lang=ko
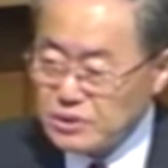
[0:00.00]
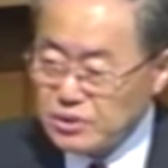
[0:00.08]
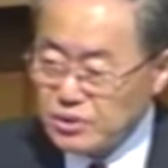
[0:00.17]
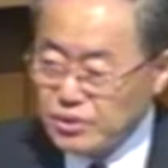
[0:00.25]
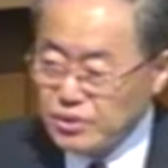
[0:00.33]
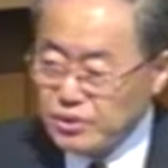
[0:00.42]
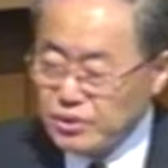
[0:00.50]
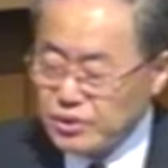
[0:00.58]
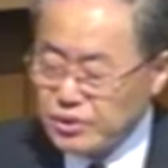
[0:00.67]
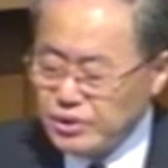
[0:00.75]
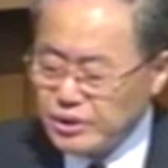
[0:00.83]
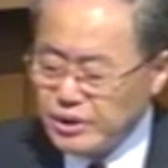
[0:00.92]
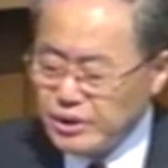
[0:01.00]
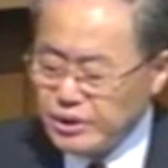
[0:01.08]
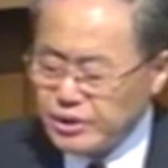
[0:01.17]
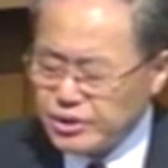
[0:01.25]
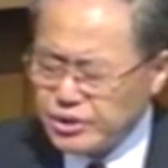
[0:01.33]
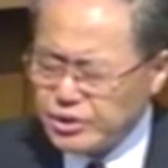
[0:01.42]
또
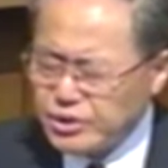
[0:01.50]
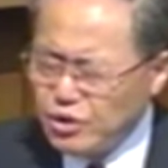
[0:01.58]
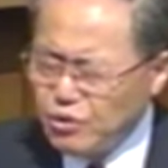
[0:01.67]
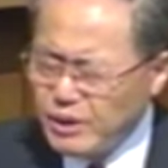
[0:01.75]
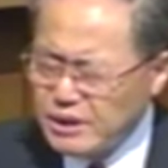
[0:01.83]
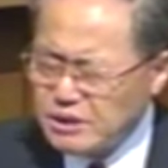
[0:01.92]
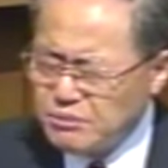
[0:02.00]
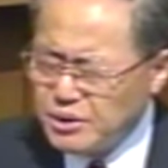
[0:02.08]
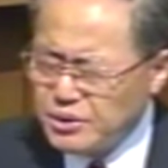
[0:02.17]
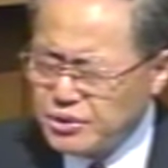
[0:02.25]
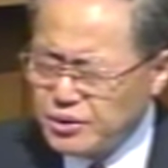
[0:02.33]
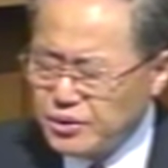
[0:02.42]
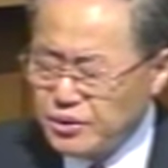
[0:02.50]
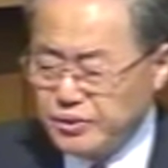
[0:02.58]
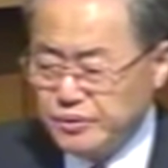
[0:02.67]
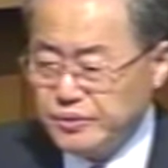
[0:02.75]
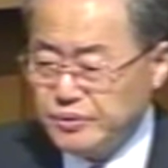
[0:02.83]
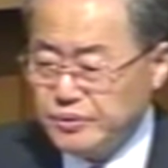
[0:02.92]
그렇게
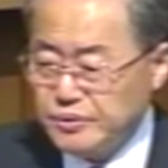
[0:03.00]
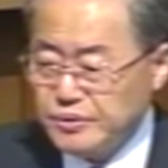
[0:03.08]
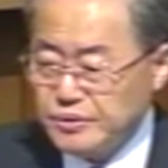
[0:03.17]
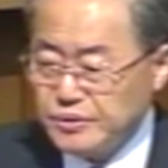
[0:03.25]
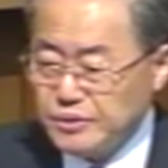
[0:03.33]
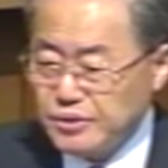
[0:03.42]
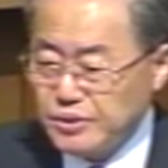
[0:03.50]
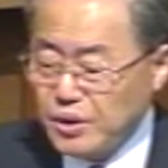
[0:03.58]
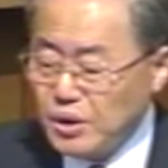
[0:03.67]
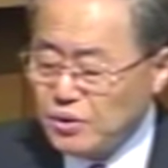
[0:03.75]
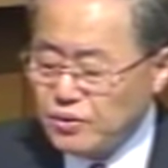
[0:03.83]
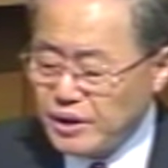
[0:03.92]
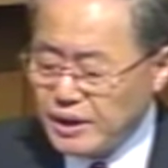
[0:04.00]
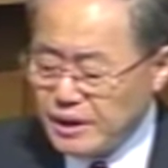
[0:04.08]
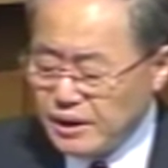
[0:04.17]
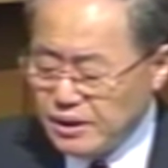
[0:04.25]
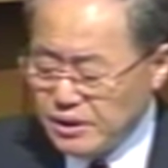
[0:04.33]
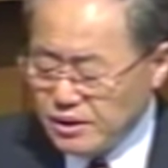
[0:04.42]
근엄하시면서도
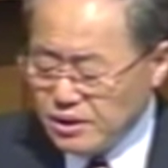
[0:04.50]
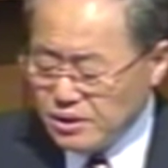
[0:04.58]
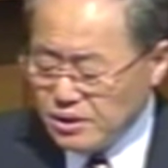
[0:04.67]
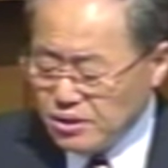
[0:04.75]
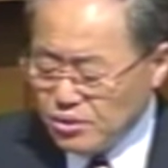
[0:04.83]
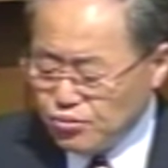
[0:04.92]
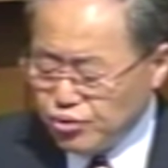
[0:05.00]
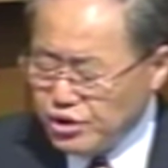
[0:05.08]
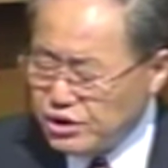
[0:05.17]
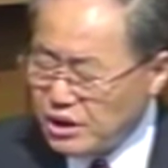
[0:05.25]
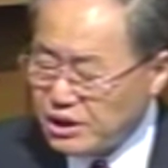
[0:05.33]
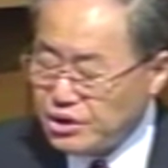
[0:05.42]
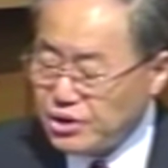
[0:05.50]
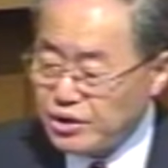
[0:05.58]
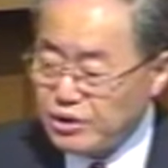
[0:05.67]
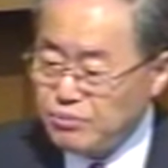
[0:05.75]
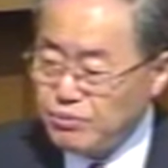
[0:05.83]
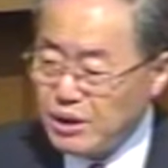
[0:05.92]
얼굴에 불쌍히
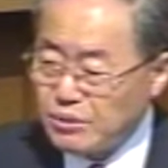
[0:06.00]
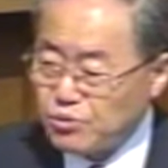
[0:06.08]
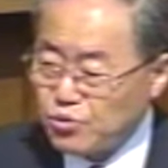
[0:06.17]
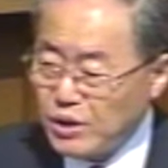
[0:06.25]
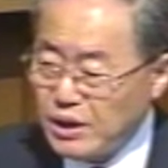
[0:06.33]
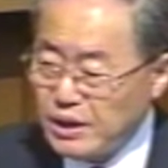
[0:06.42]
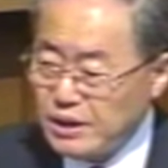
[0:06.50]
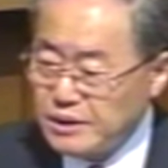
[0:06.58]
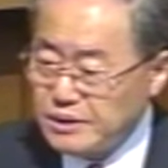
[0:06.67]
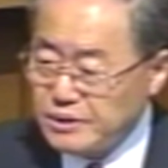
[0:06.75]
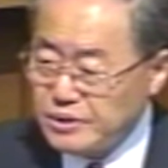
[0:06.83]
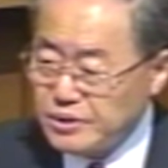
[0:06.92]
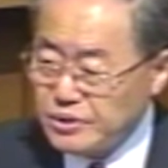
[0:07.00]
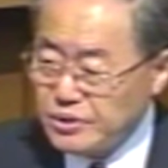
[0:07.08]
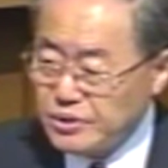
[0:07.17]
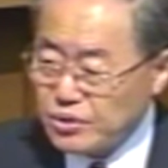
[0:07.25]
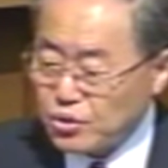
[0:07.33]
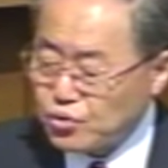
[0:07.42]
여기는 마음과
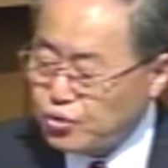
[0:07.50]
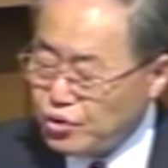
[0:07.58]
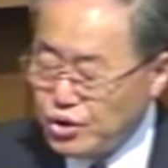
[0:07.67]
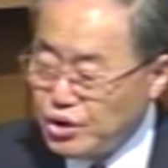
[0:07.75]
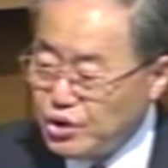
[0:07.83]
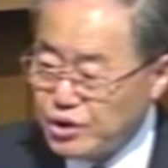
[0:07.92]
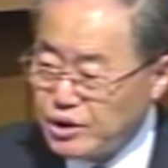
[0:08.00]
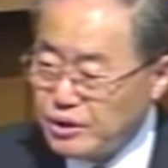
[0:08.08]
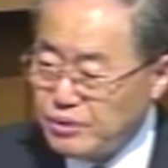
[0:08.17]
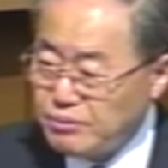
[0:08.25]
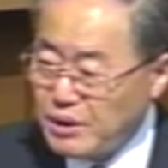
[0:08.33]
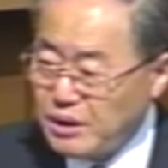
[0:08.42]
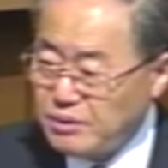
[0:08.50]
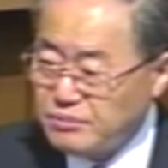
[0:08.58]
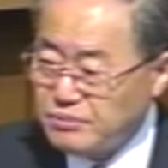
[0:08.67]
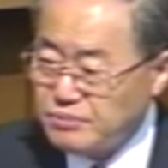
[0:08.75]
또궁 h 히 여기는 마음